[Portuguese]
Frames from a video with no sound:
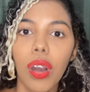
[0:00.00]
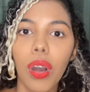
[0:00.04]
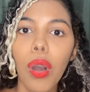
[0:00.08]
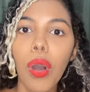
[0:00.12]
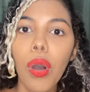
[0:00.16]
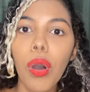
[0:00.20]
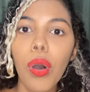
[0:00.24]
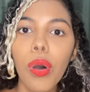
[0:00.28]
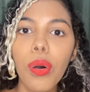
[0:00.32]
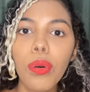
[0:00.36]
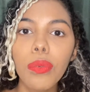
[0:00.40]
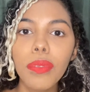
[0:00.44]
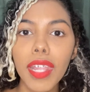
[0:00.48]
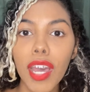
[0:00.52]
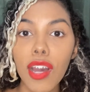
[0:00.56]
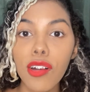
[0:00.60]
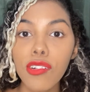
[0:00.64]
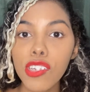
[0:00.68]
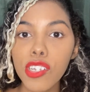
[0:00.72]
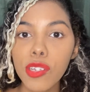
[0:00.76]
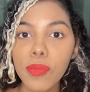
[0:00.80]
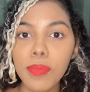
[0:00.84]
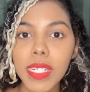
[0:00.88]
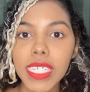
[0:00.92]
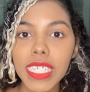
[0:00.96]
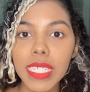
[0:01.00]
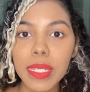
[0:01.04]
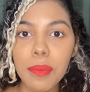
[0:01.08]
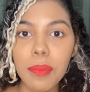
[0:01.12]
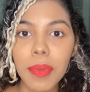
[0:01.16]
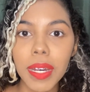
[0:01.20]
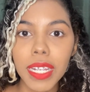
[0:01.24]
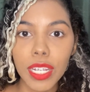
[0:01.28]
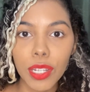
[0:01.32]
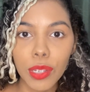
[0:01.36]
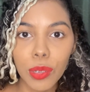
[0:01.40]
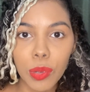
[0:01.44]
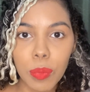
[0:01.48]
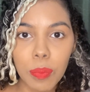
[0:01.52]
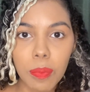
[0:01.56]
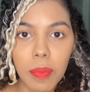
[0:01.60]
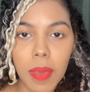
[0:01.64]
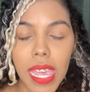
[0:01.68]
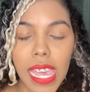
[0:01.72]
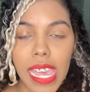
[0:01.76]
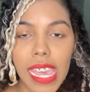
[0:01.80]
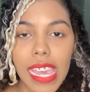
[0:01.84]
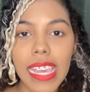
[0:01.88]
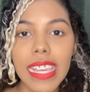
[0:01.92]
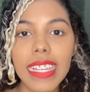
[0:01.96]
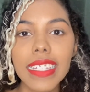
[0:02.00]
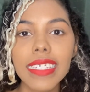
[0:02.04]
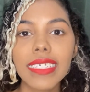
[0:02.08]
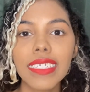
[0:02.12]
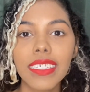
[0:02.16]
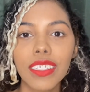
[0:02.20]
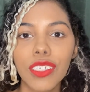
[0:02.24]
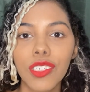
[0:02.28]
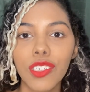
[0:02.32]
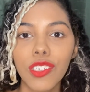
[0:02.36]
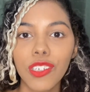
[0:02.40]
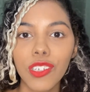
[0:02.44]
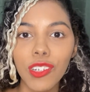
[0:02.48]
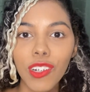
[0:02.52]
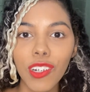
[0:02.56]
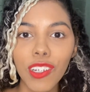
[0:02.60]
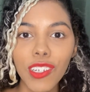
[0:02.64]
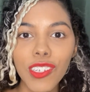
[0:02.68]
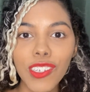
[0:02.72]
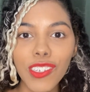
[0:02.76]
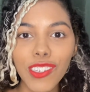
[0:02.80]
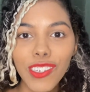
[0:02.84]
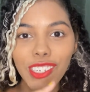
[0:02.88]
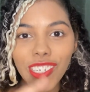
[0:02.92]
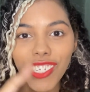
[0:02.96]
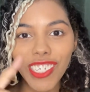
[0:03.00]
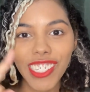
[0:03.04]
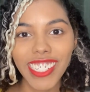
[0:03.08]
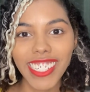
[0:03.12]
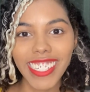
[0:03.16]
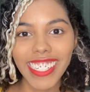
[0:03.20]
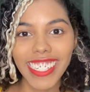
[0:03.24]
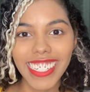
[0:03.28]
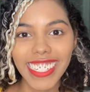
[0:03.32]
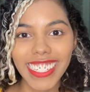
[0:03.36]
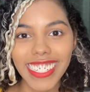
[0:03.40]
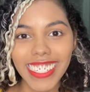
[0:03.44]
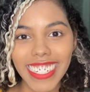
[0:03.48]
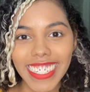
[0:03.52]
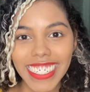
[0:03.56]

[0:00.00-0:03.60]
ou na última semana do mês, todos os dias da